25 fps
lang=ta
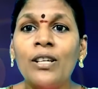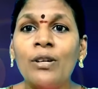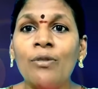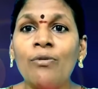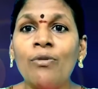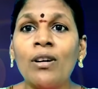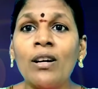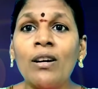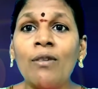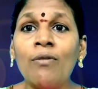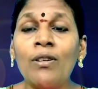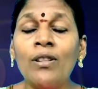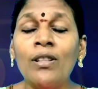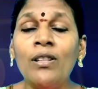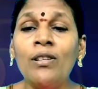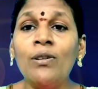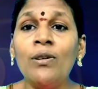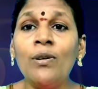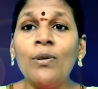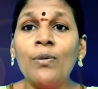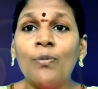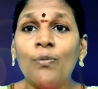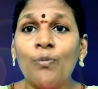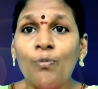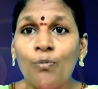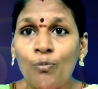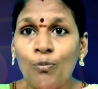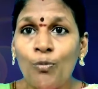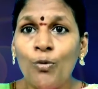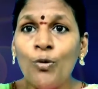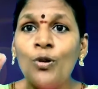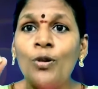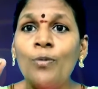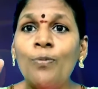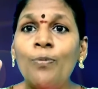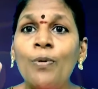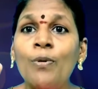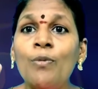இவங்க வந்து
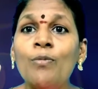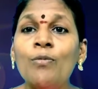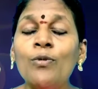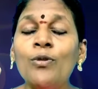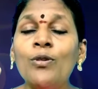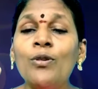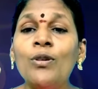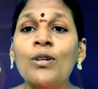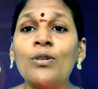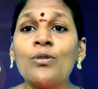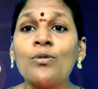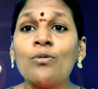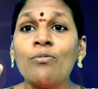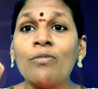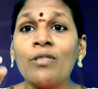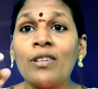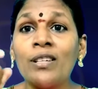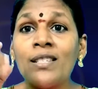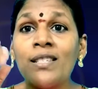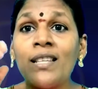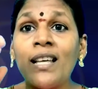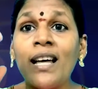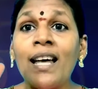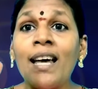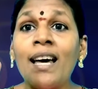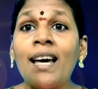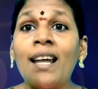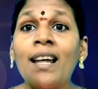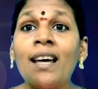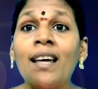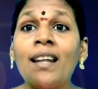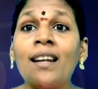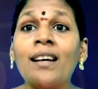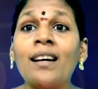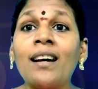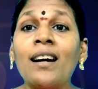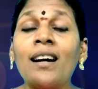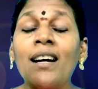பொறுப்பை முதுகில் சுமக்க தயாராக
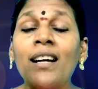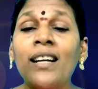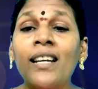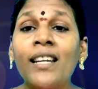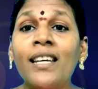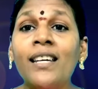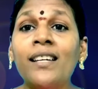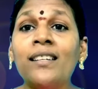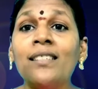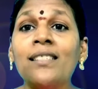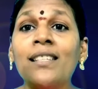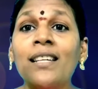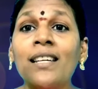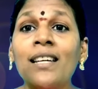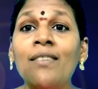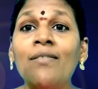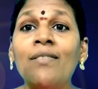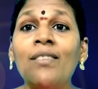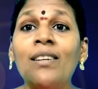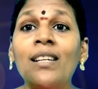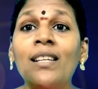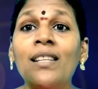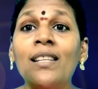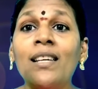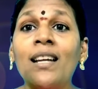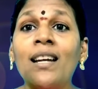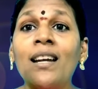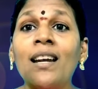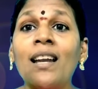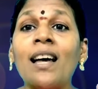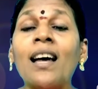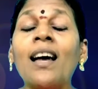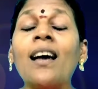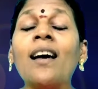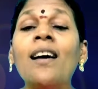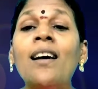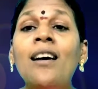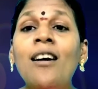இருக்காங்க நீங்கள் செய்ய வேண்டியது என்ன
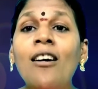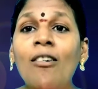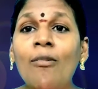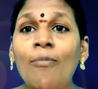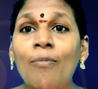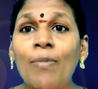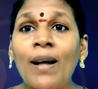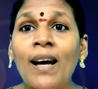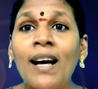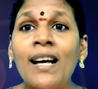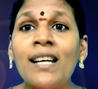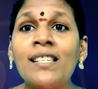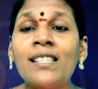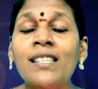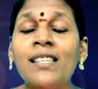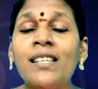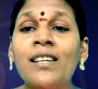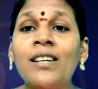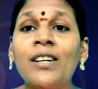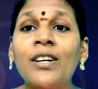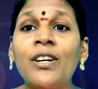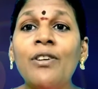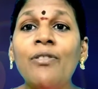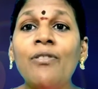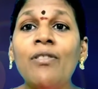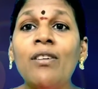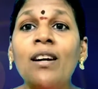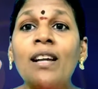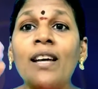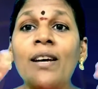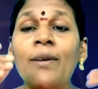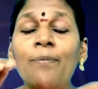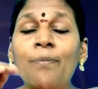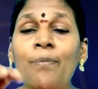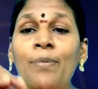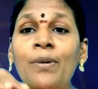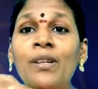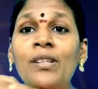பிளாஸ்டிக் கழிவுகளை
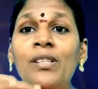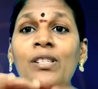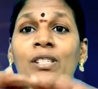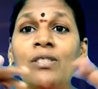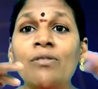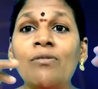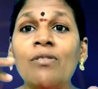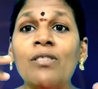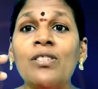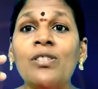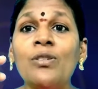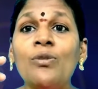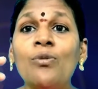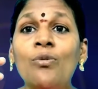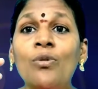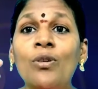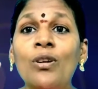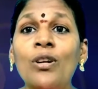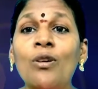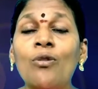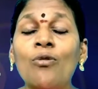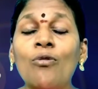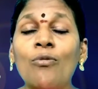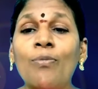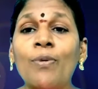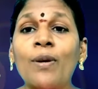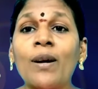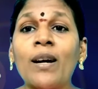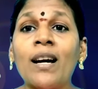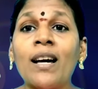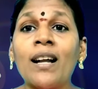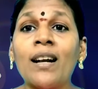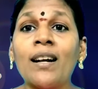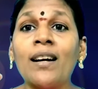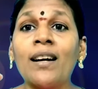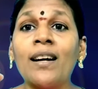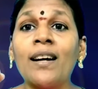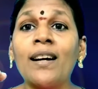பிரித்து வச்சு கொடுங்க
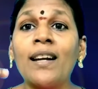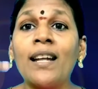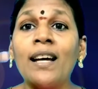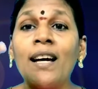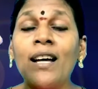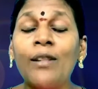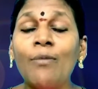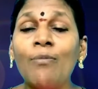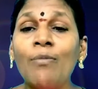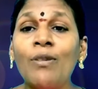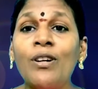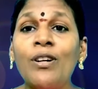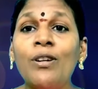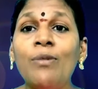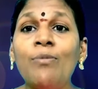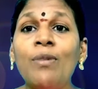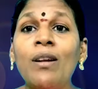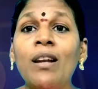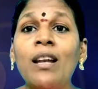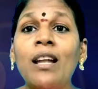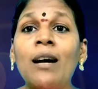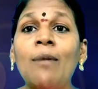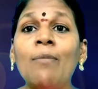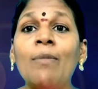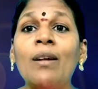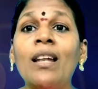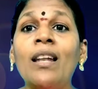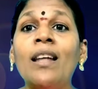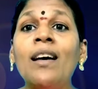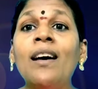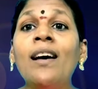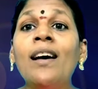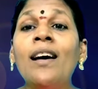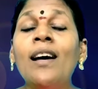குப்பைக்காரங்க கிட்ட அது மட்டும் இல்லாமல்